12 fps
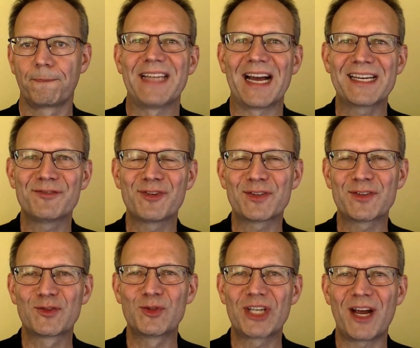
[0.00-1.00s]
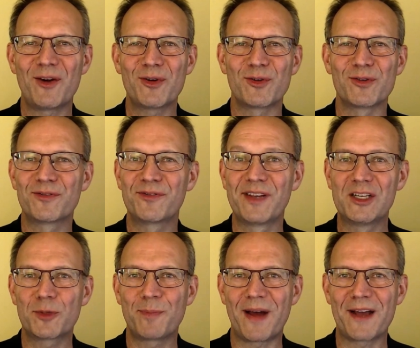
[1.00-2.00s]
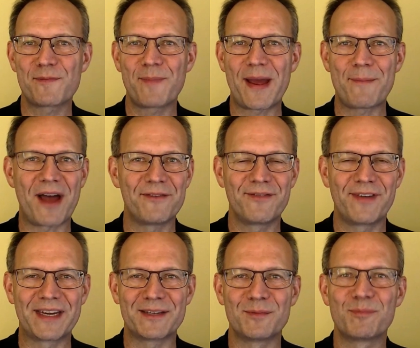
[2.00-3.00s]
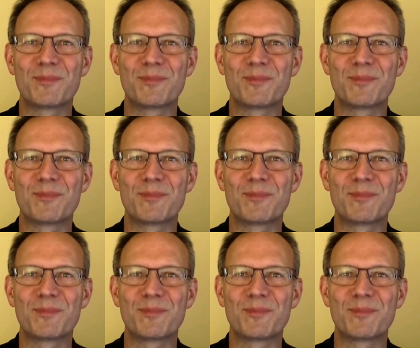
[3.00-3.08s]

Danke fürs Zuschauen und viel Spaß beim Anwenden.